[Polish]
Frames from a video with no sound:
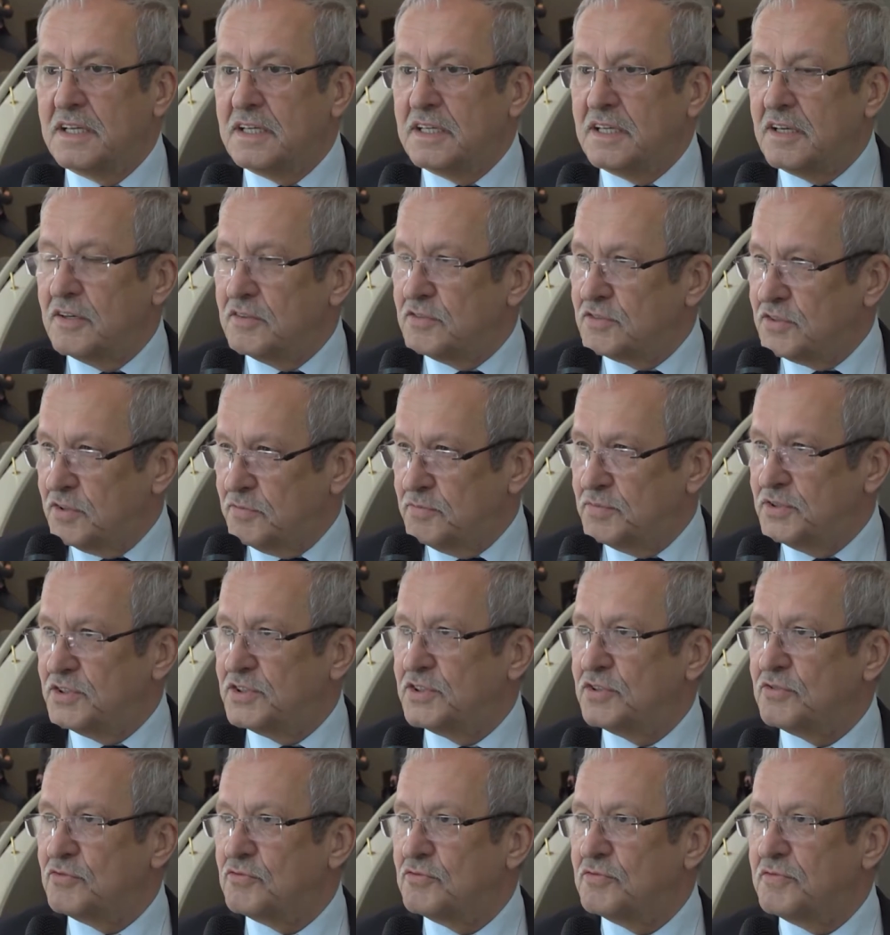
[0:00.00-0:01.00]
Ja
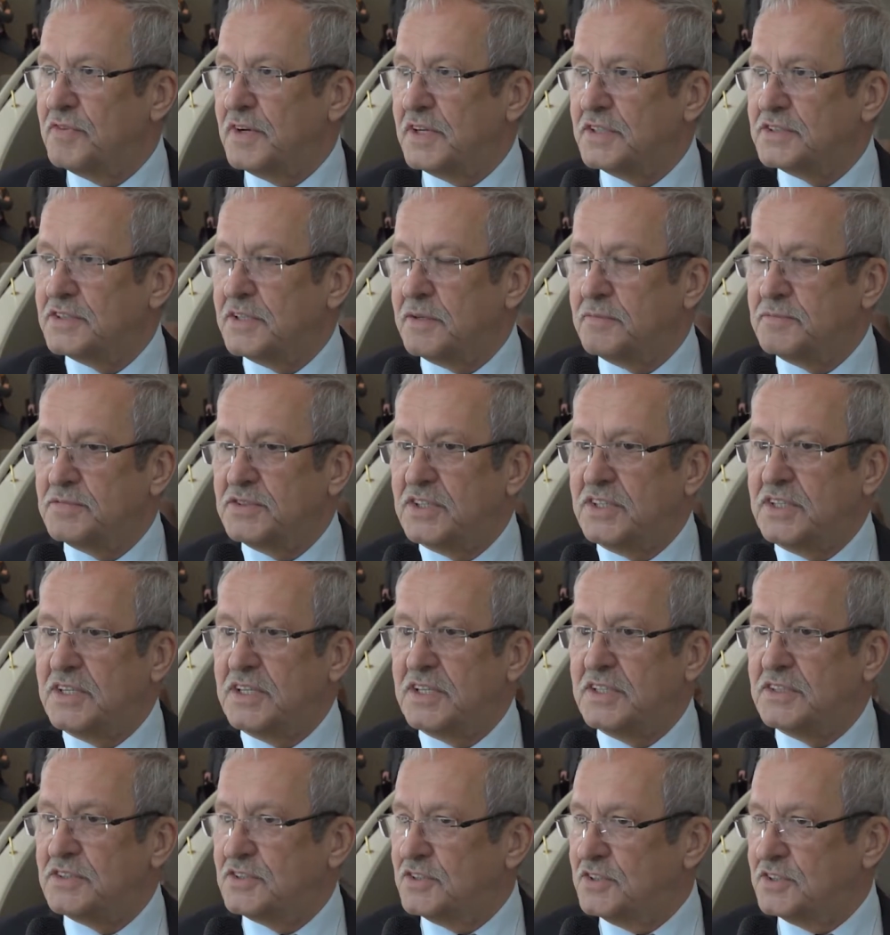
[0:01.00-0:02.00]
osobiście uważam, że
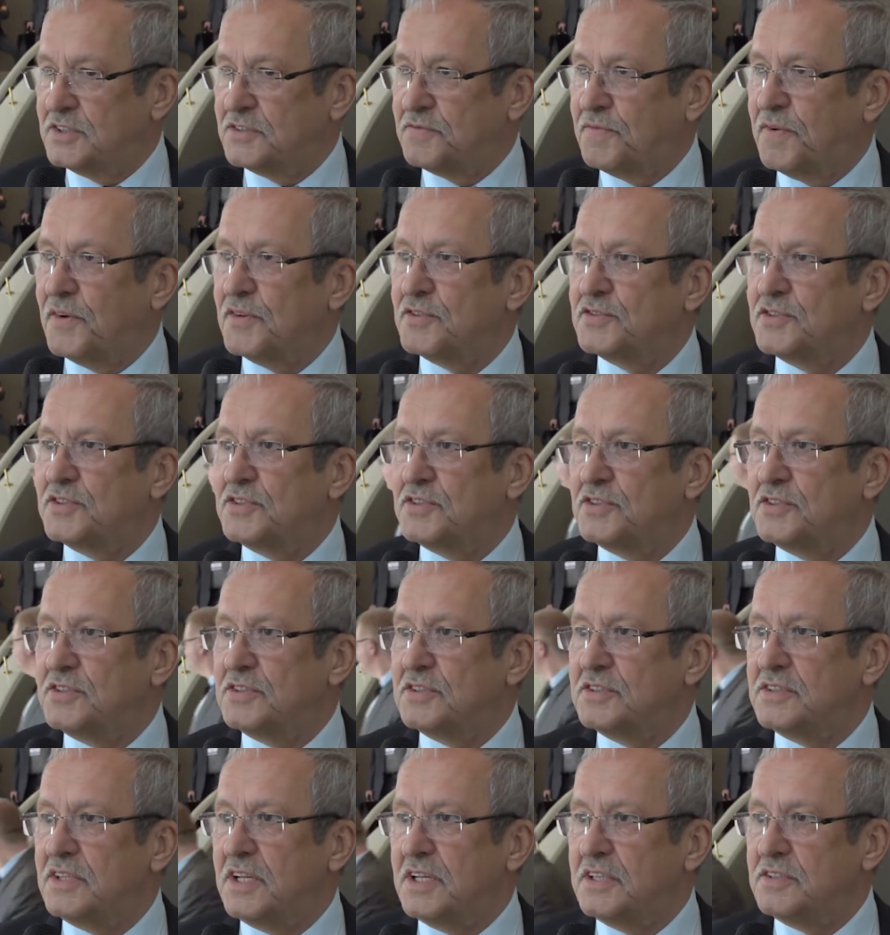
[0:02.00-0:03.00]
należy stworzyć
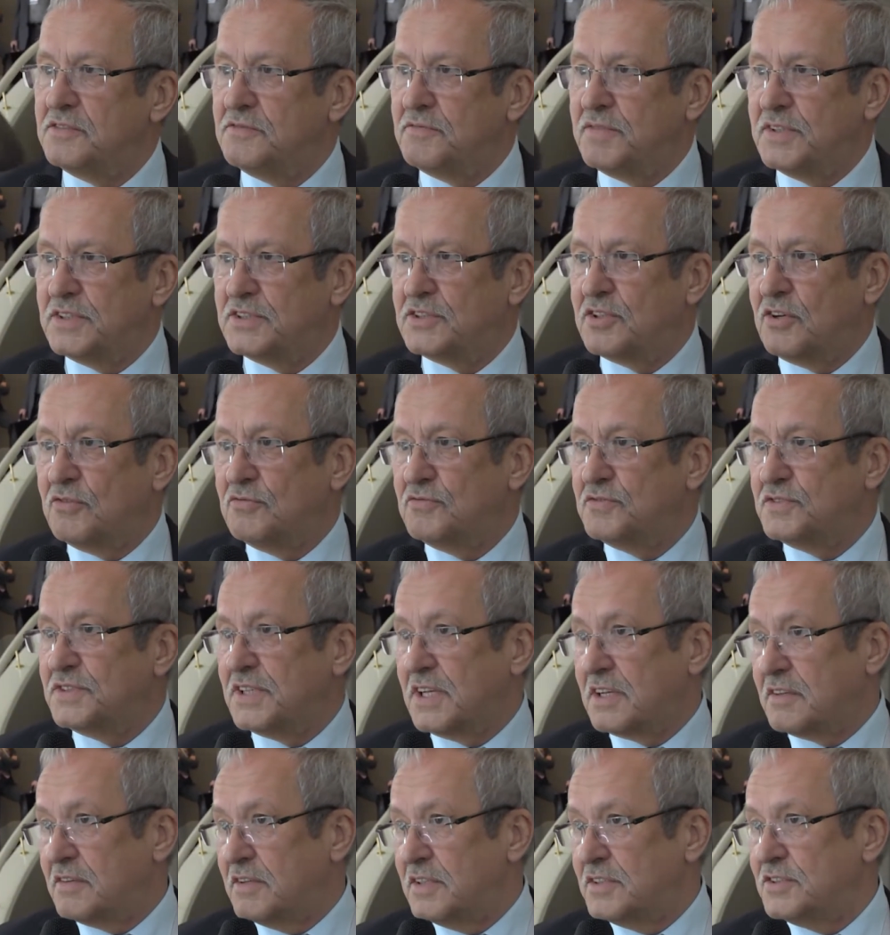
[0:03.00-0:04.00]
dla inwestorów
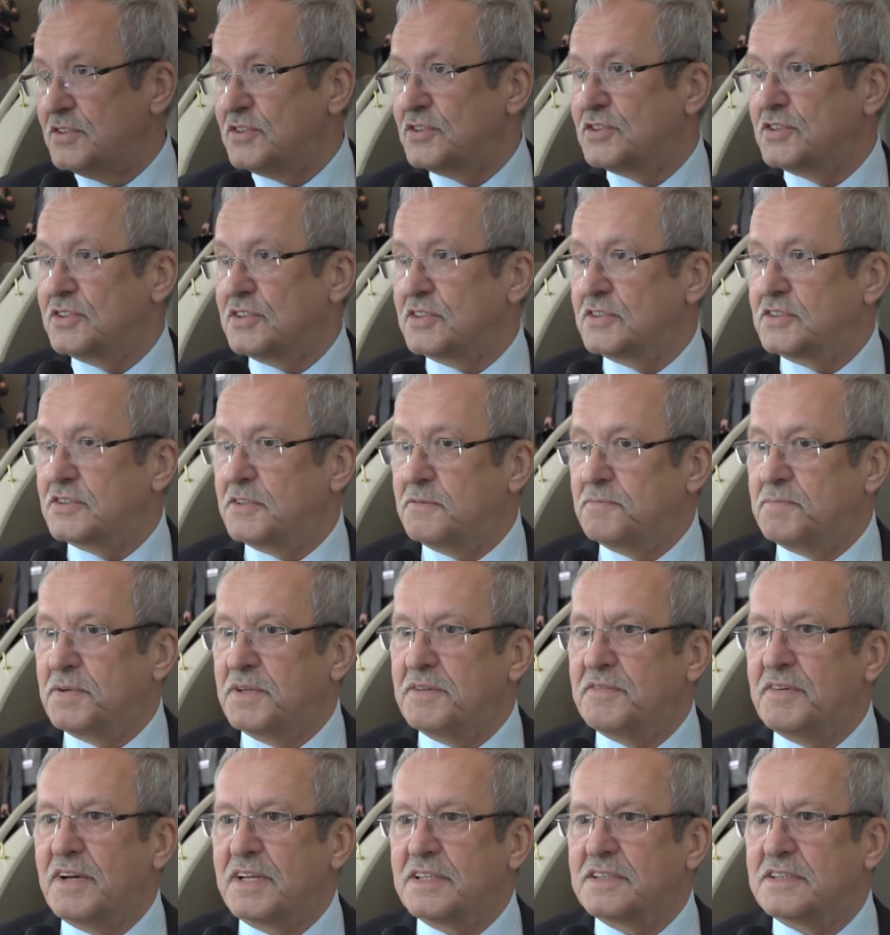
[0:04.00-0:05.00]
zagranicznych czy
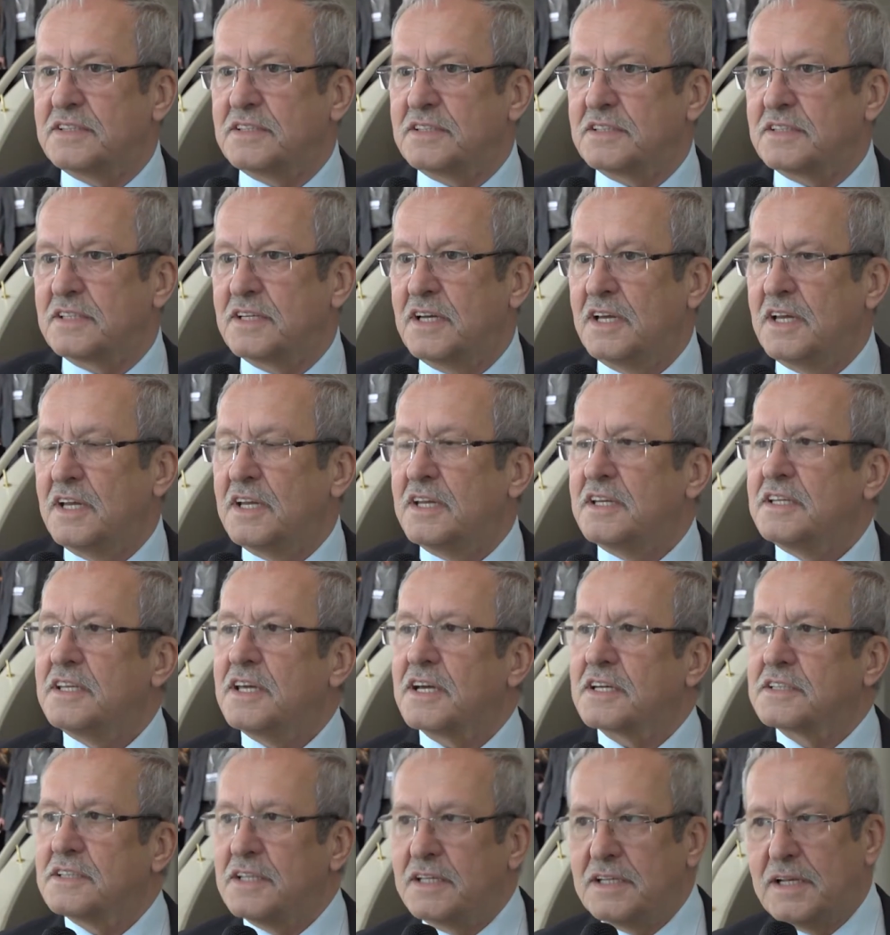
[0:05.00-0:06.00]
prywatnych
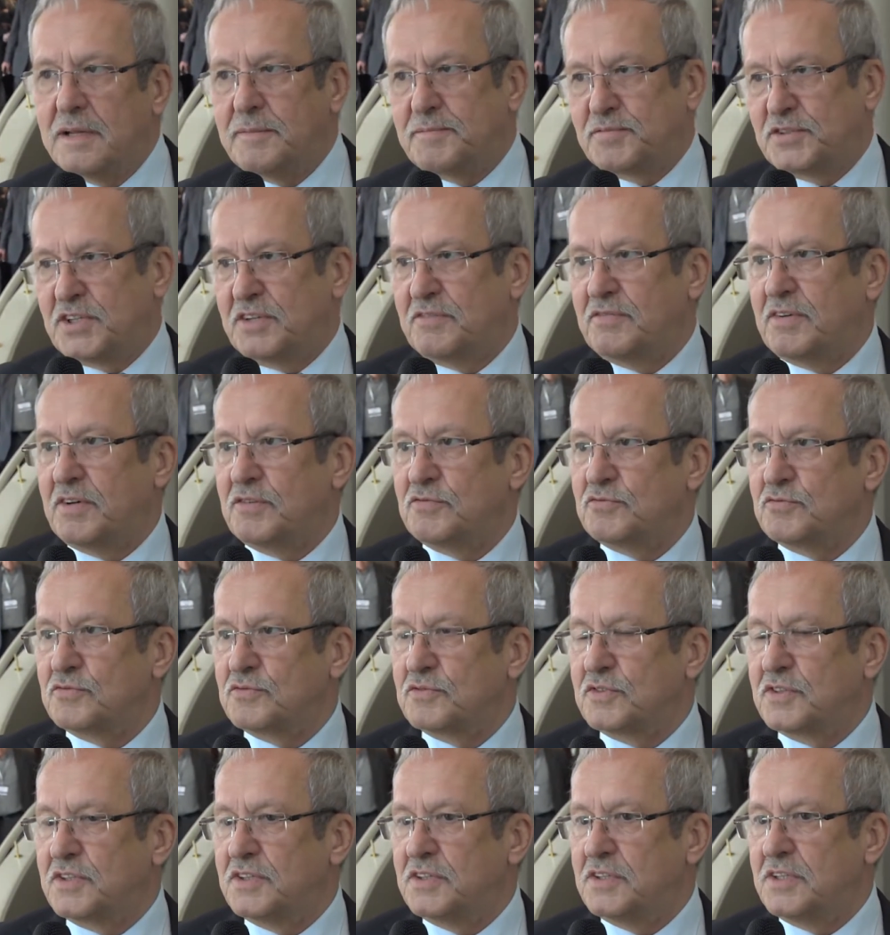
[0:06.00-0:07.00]
jak najlepsze
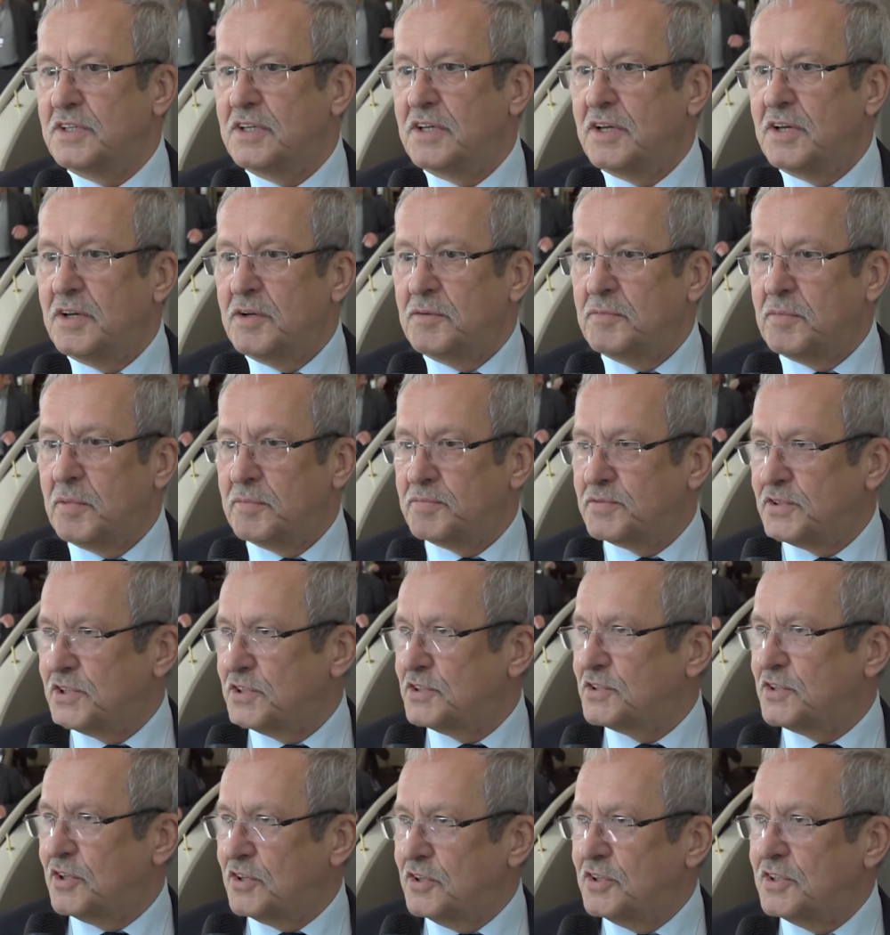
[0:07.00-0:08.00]
warunki, bo
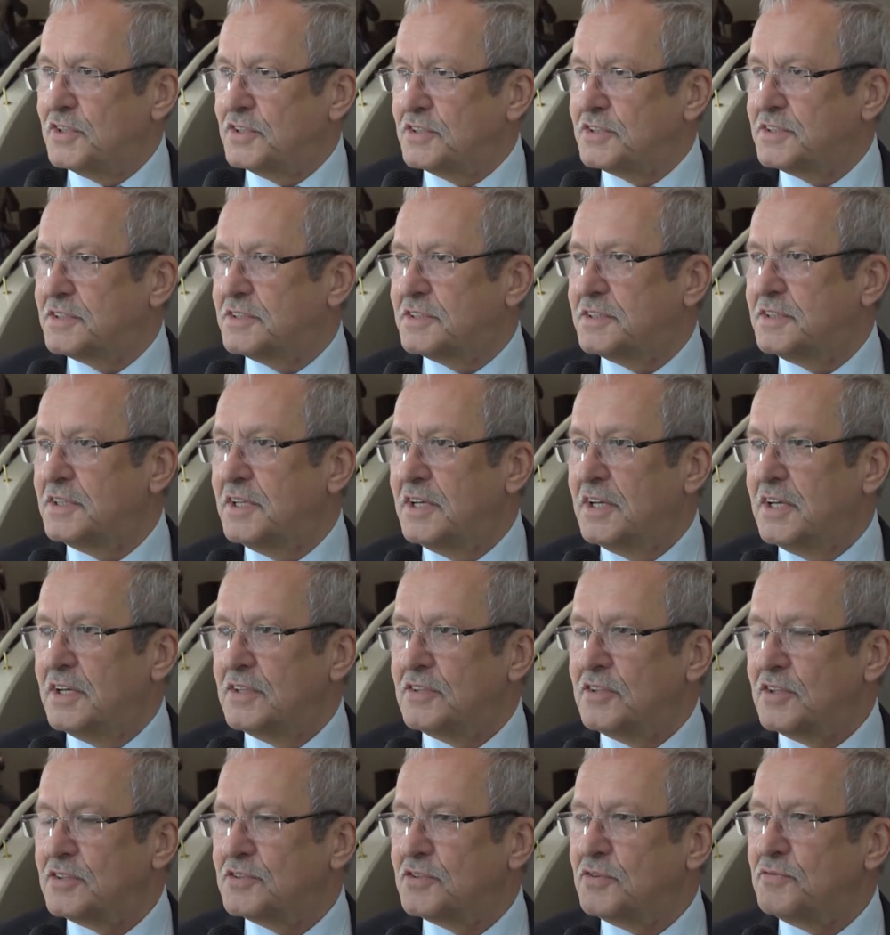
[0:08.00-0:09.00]
przecież to, jest,
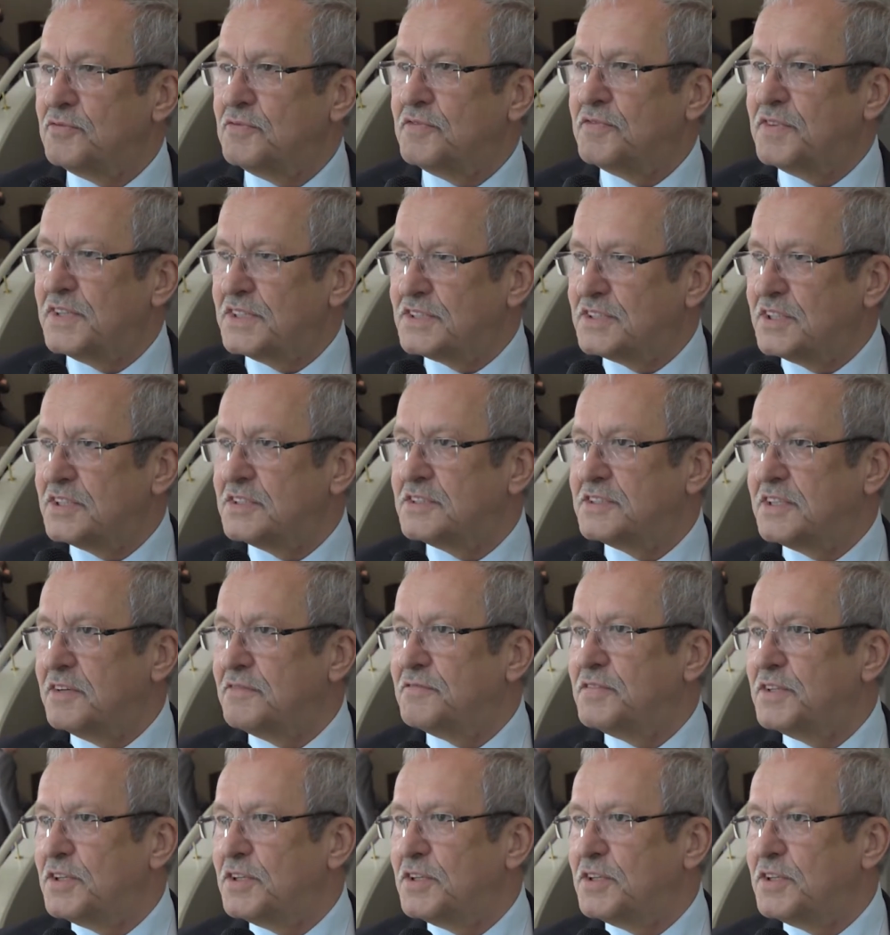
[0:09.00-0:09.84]
to są inwestycje w